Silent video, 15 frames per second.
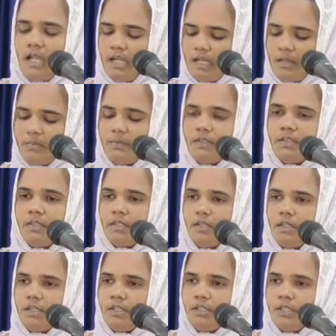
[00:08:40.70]
ఆహబు
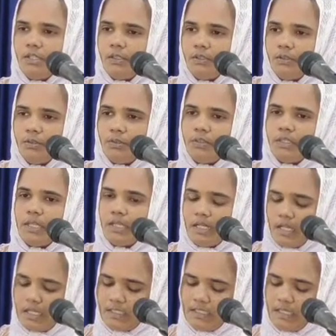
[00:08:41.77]

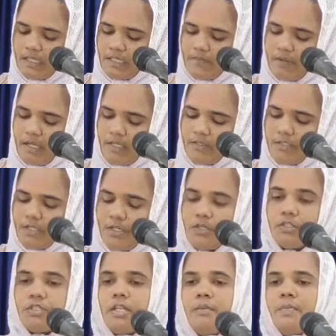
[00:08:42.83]
యోధారాజు అయిన వారు
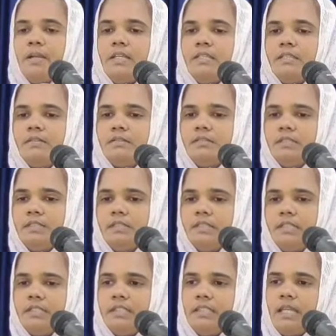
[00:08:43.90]
యహుషపాత్
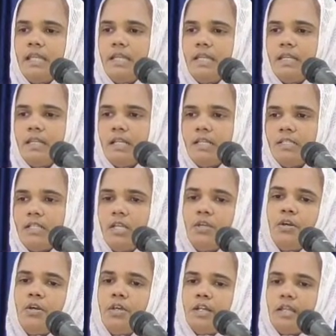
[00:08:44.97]
ఇస్రాయలీల రాజు
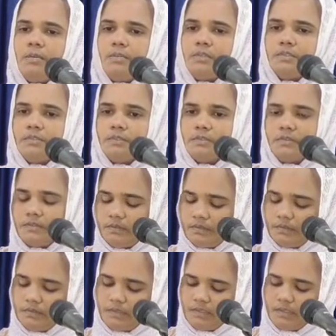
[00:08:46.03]
యహోరాము
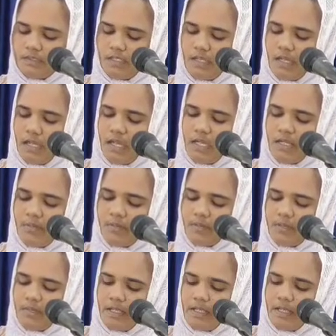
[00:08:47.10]
ఆహబ్
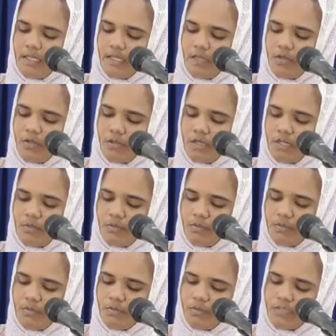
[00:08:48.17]
కుమారుడని ఎహోరాము
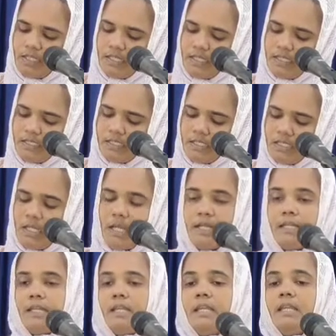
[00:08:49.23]
యోధారాజని
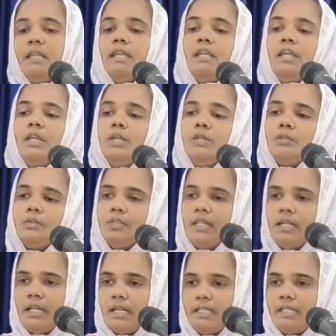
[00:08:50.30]
అంటే
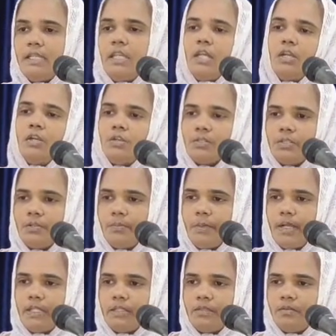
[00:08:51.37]
యోధారాజని
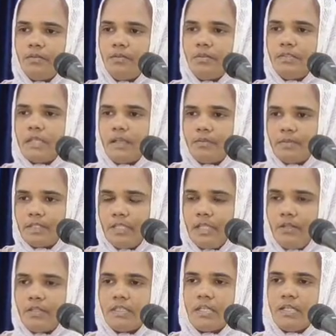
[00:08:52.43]
యహోషపాతు సంవత్స
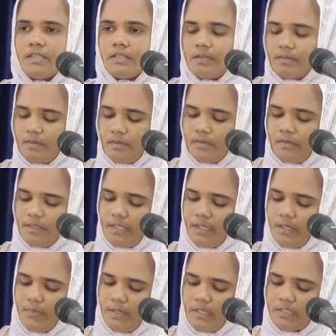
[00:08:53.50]
ఎన్నో సంవత్సరం
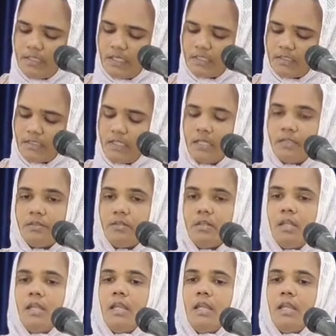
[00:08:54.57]
ఏలుబడి చేస్తున్నారు